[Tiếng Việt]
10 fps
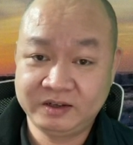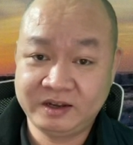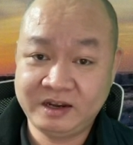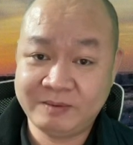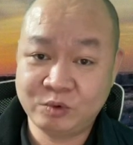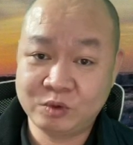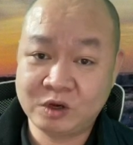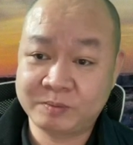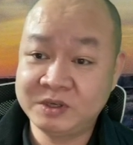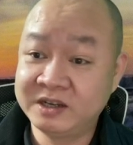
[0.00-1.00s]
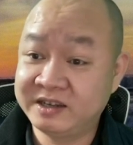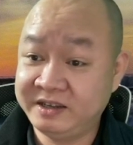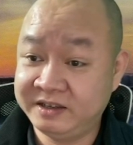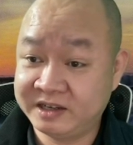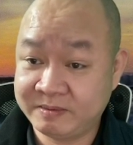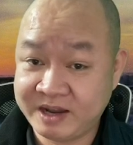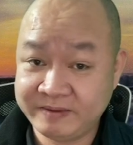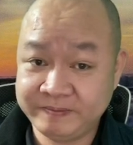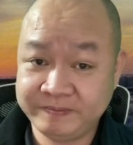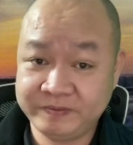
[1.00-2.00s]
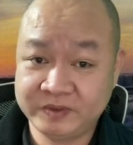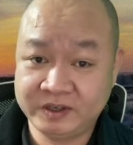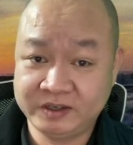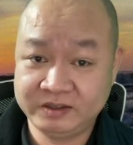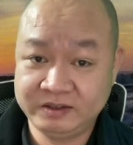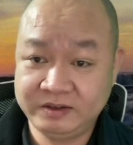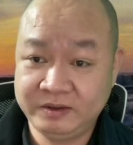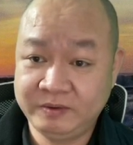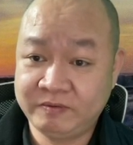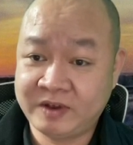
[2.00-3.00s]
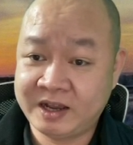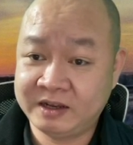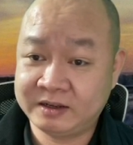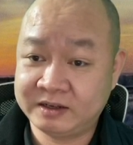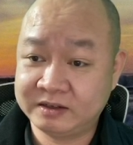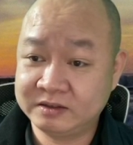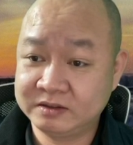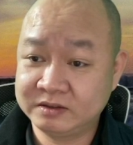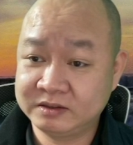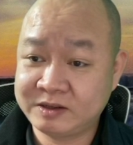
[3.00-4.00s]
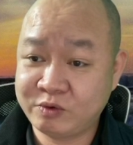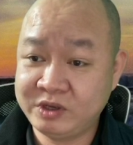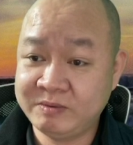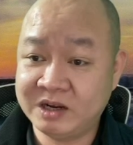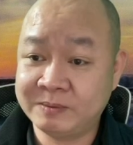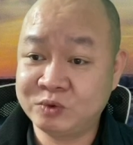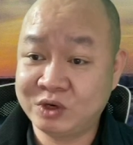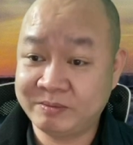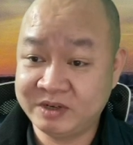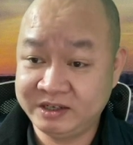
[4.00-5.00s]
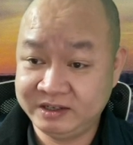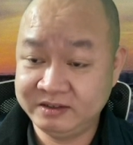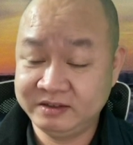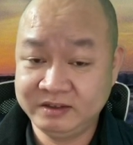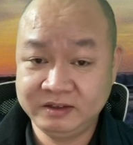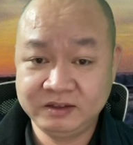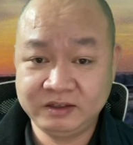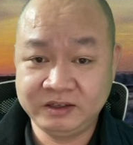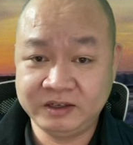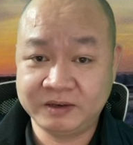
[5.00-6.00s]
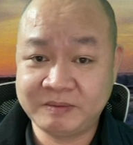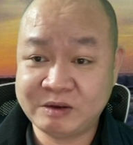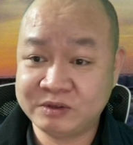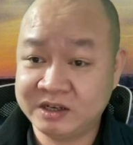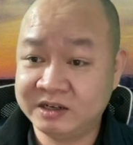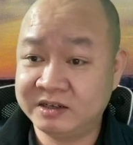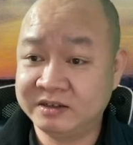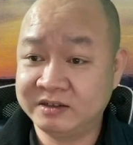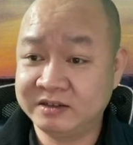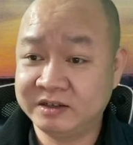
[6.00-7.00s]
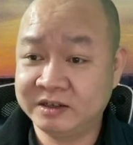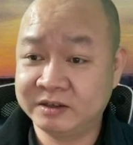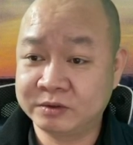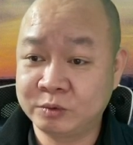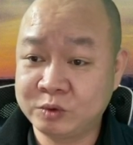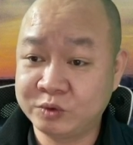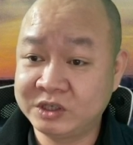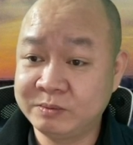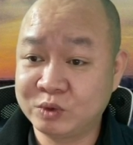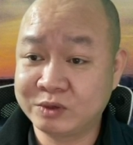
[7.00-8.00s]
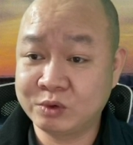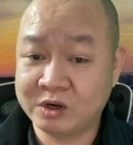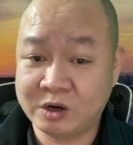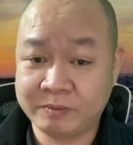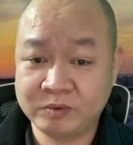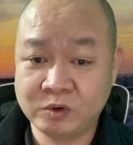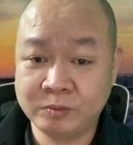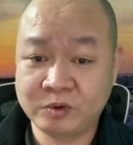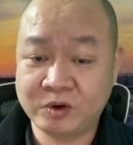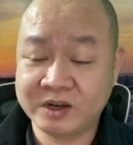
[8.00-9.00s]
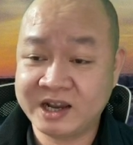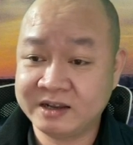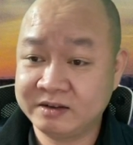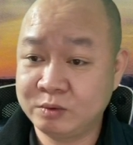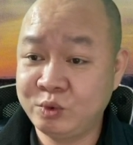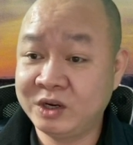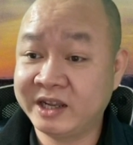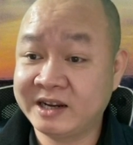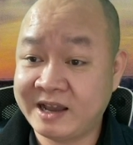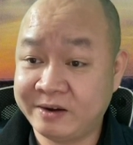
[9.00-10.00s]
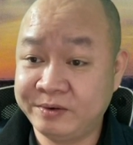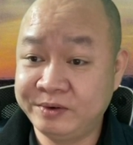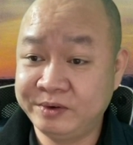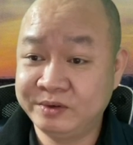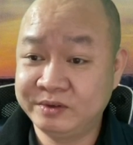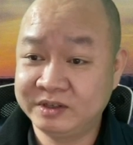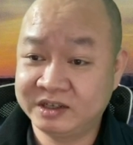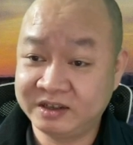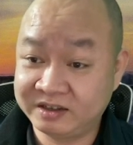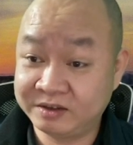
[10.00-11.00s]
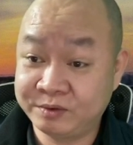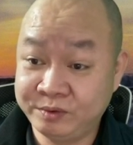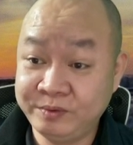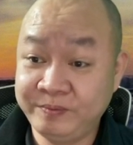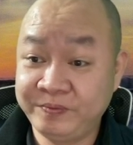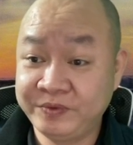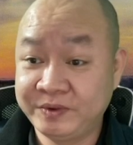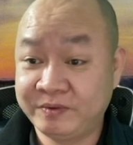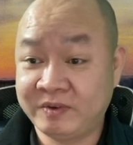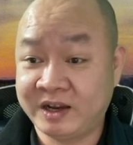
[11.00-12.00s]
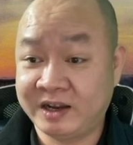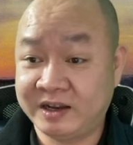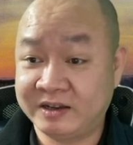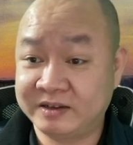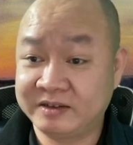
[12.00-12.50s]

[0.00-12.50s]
Đây là một cuộc họp thường kỳ nha các bác. Đó. Và sau khi mà lập xuân năm mới ấy, thì bao giờ uh, cũng tổ chức một cuộc họp gồm có các nguyên lãnh đạo uh, thời kỳ cũ và